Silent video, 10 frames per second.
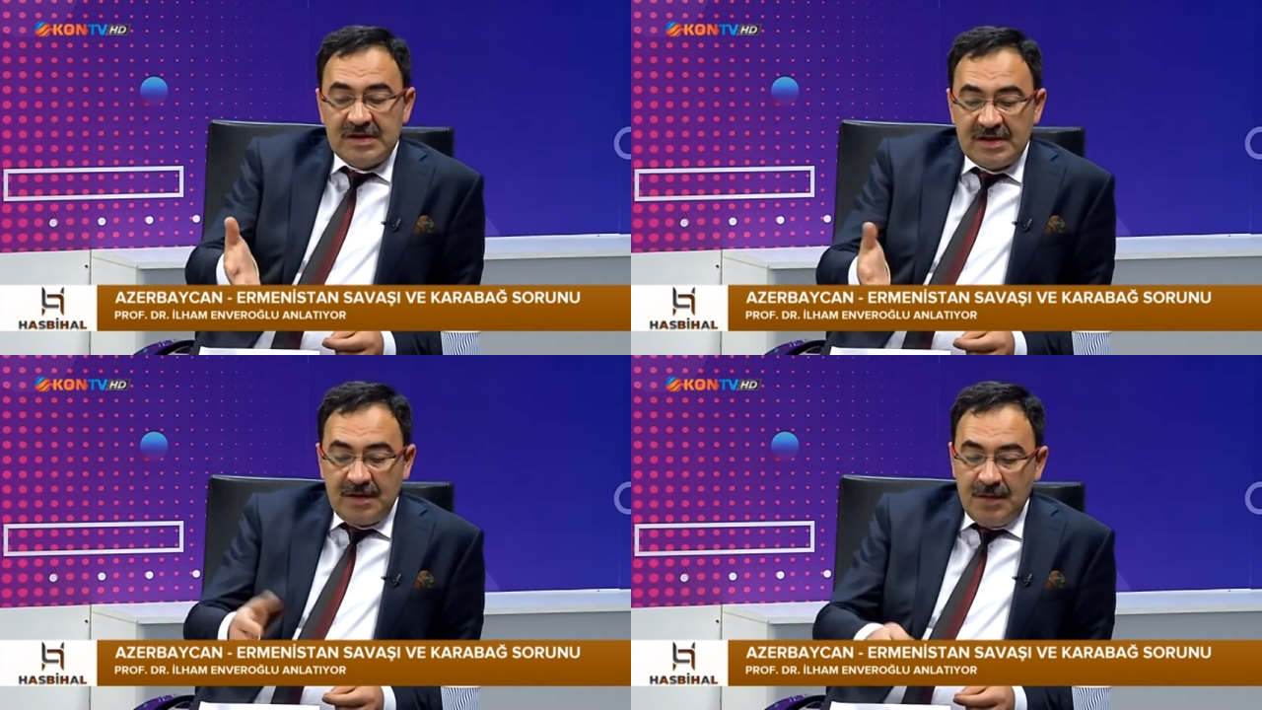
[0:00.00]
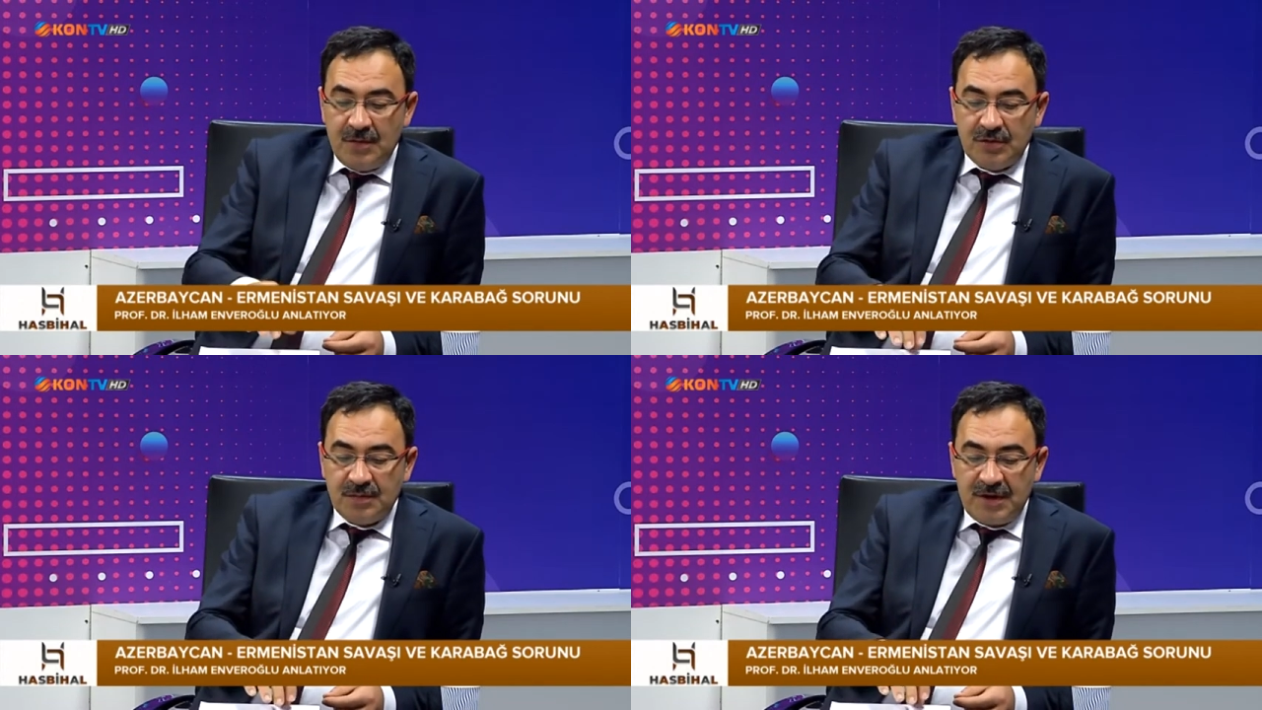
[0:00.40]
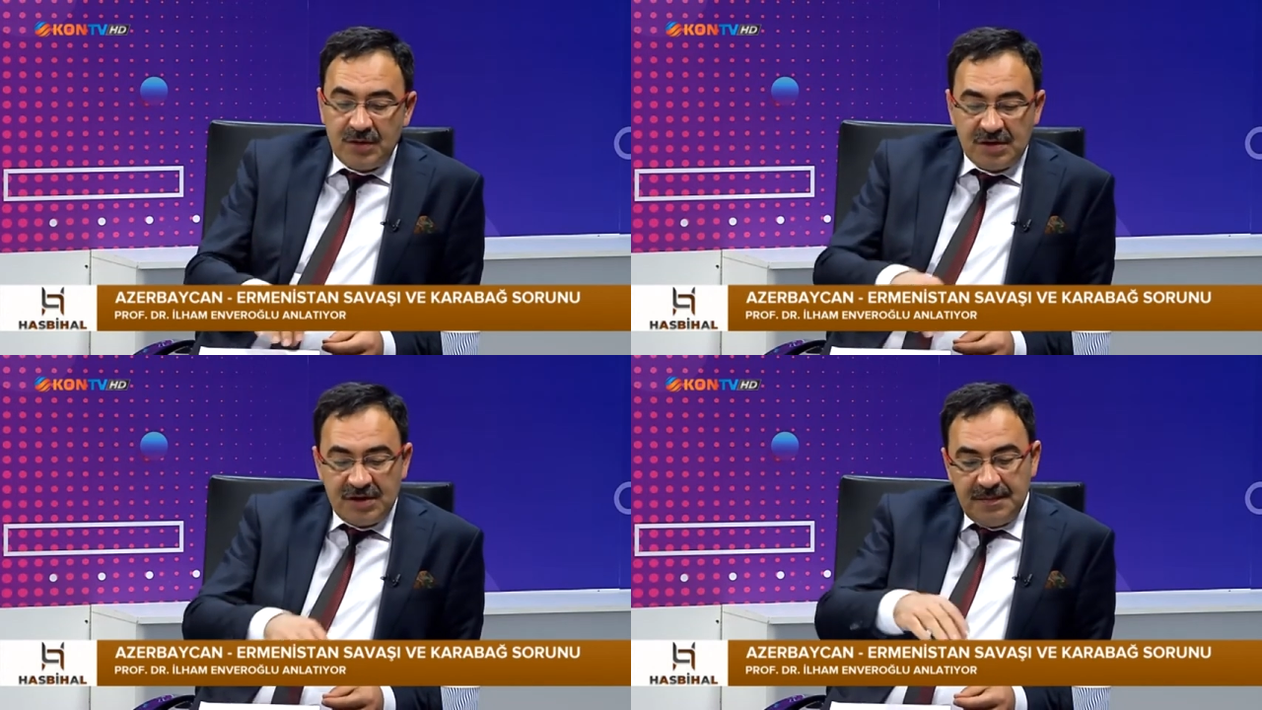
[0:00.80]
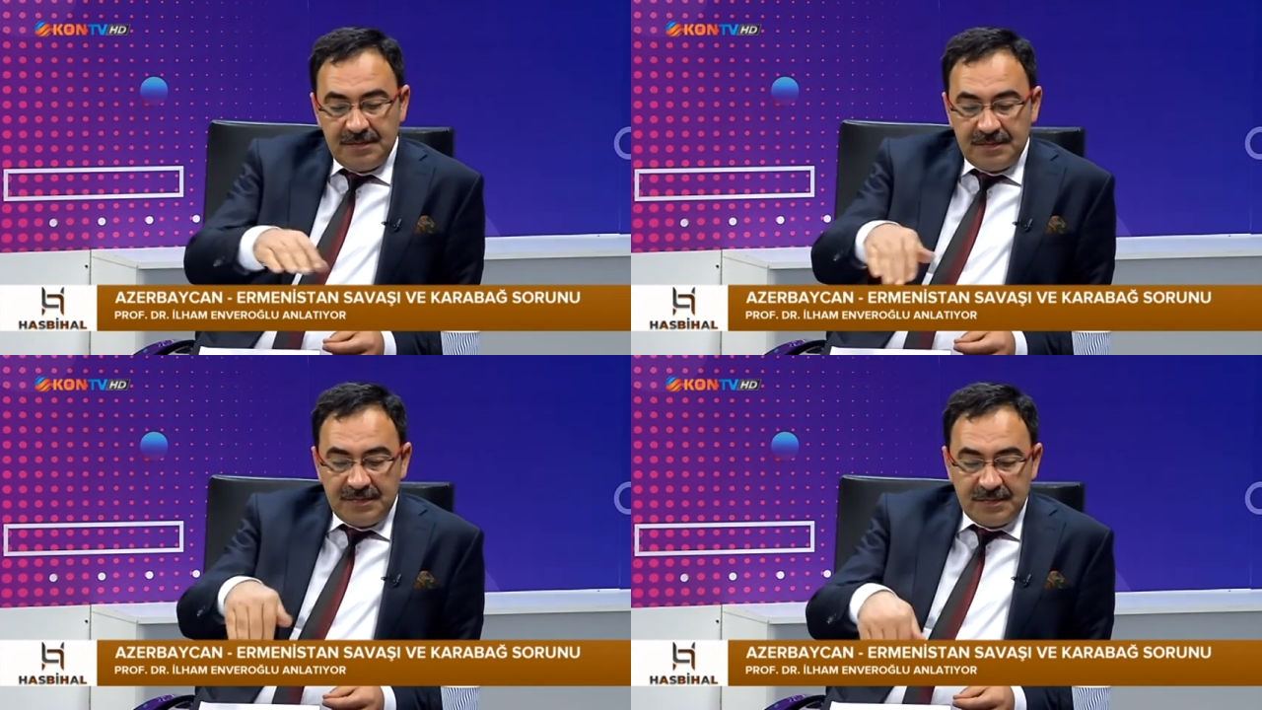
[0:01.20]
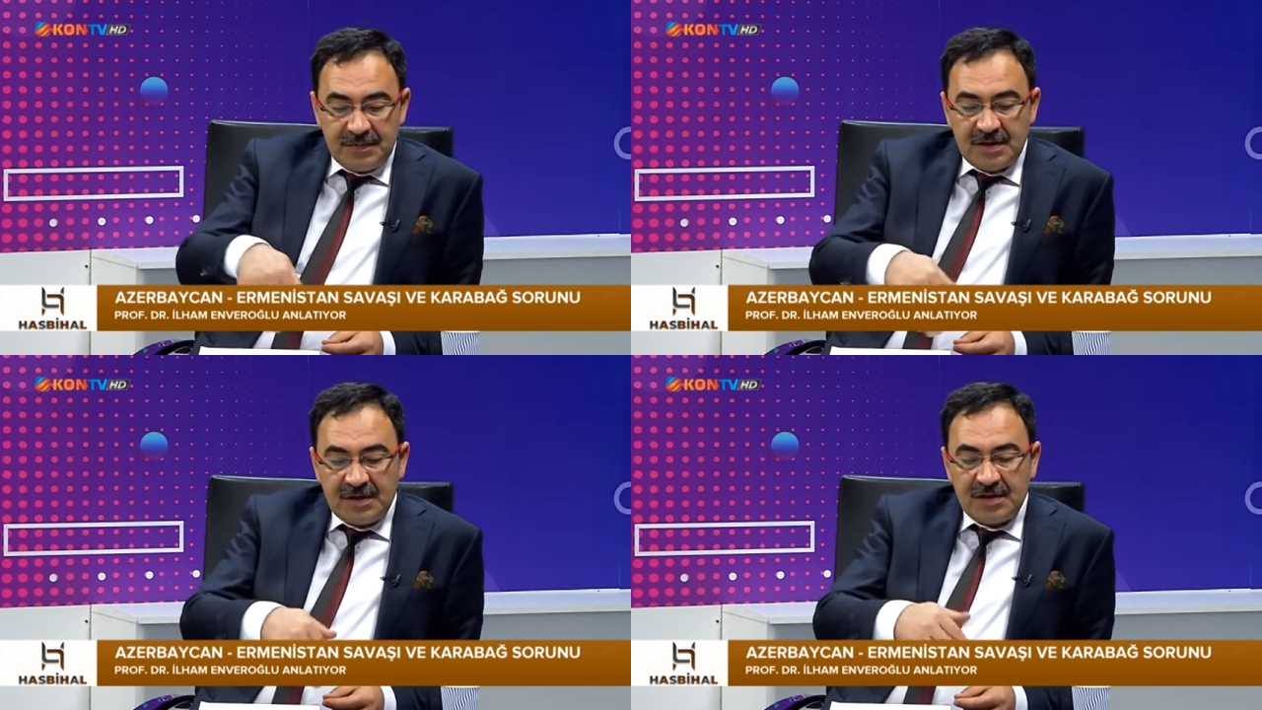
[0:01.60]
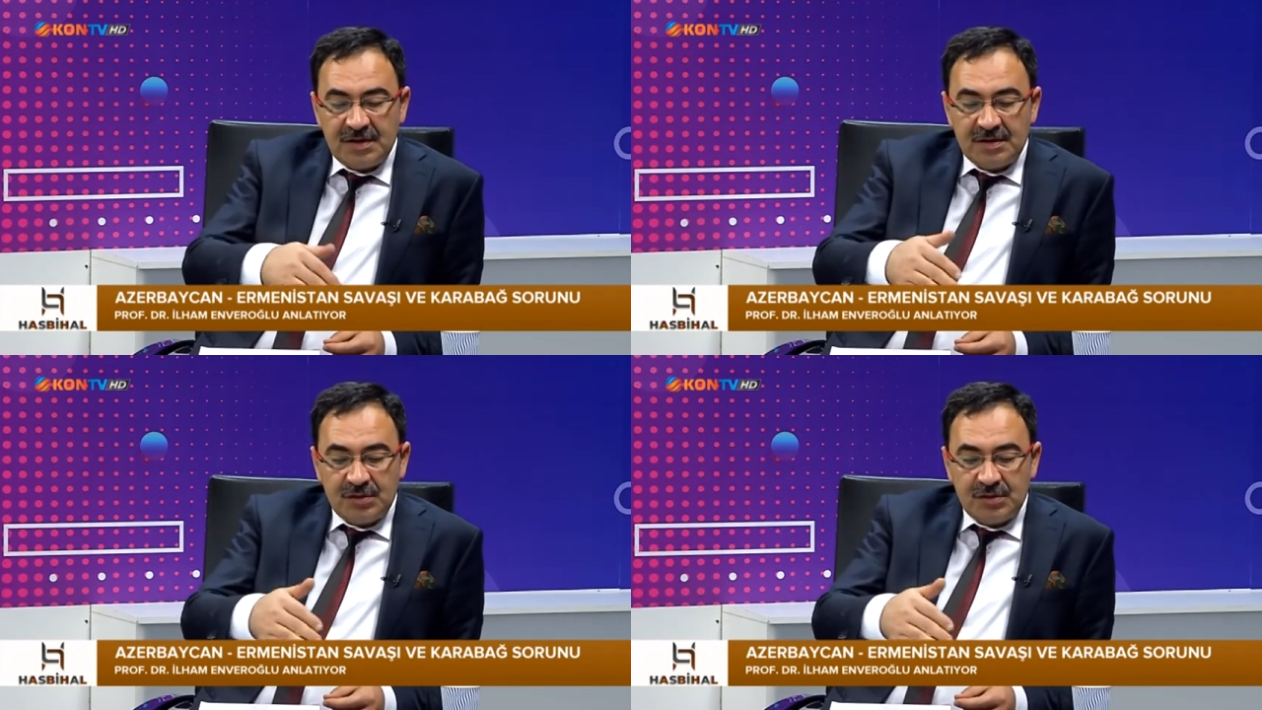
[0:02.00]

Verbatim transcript: tamam o Bakü zaten e,